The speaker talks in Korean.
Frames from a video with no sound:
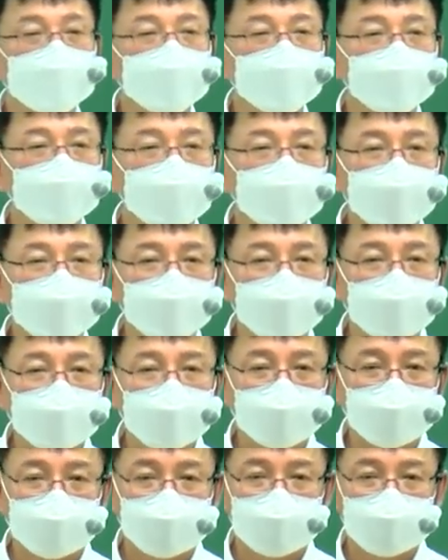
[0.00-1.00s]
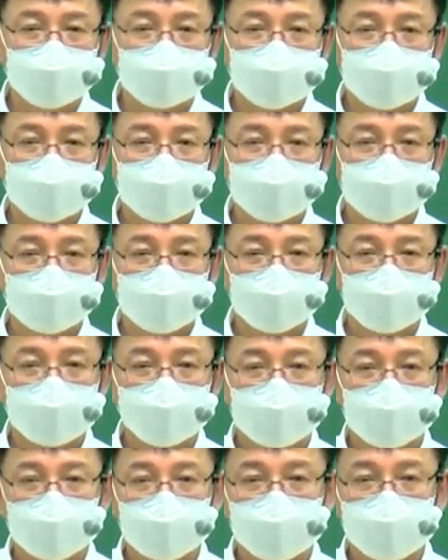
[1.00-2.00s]
기억해도 몇 개야?
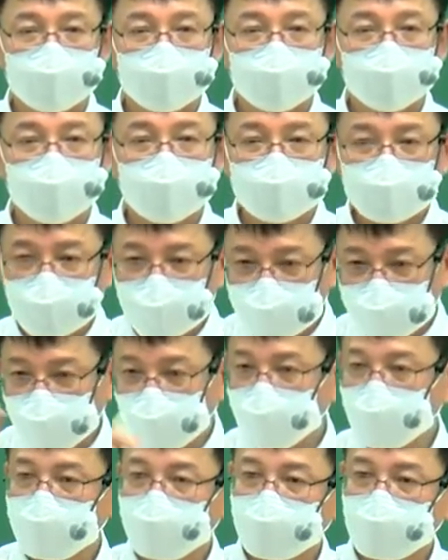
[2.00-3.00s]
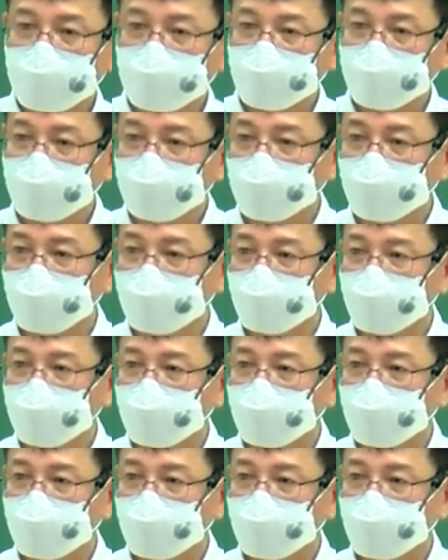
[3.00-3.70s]
한 달이면 열여섯 개야.